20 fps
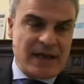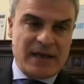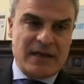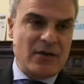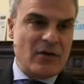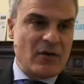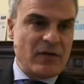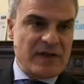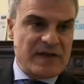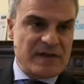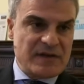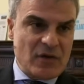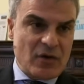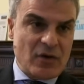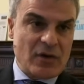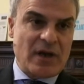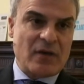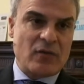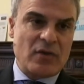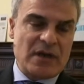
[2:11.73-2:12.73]

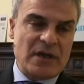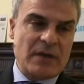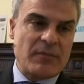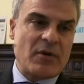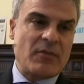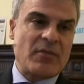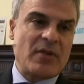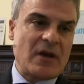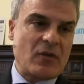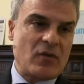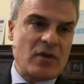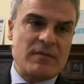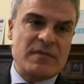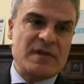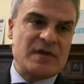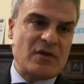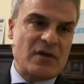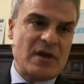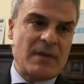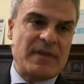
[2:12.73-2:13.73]
l'innovazione, quindi proprio da qui
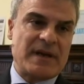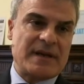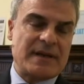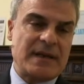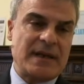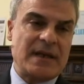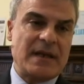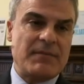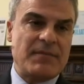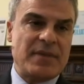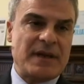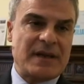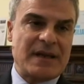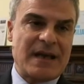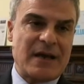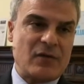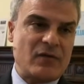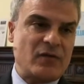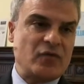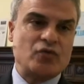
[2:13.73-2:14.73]
bisogna partire per
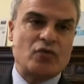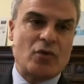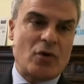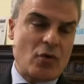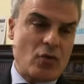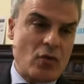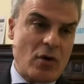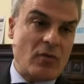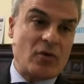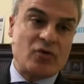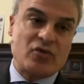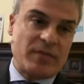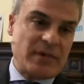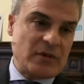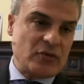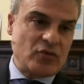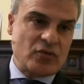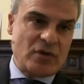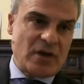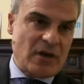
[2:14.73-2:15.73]
dare un futuro nuovo
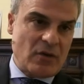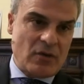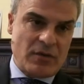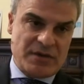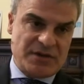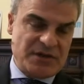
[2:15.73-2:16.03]
soprattutto alle nuove